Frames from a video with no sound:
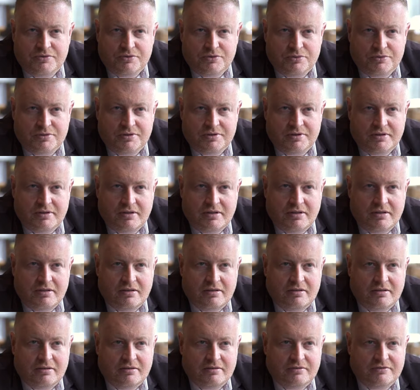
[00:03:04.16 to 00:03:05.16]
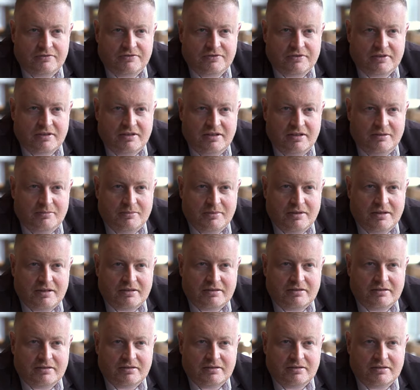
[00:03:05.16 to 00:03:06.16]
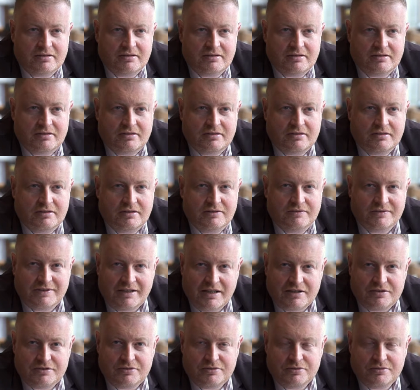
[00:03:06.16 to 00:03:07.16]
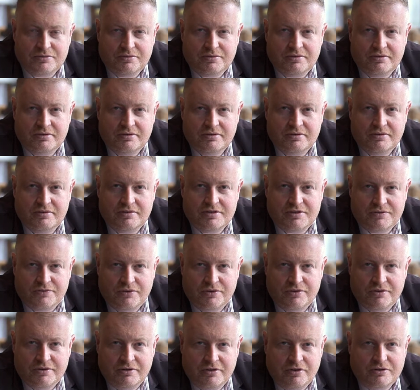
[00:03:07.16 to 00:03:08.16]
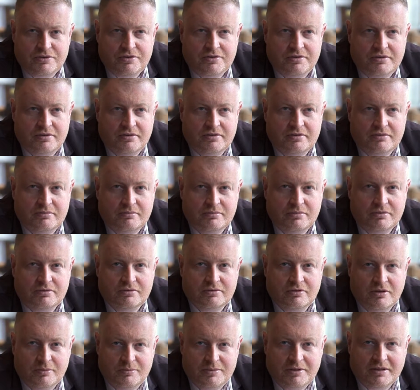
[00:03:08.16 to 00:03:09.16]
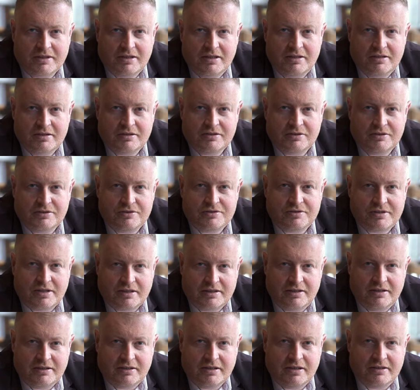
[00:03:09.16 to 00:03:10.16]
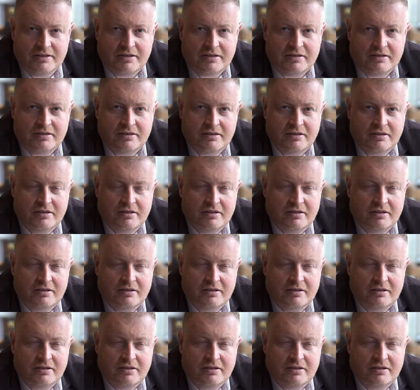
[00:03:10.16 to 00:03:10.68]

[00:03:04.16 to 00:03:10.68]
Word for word: wczuć się w klimat e, i w nastrój swoich gości, bo dobry kelner to jest taki kelner,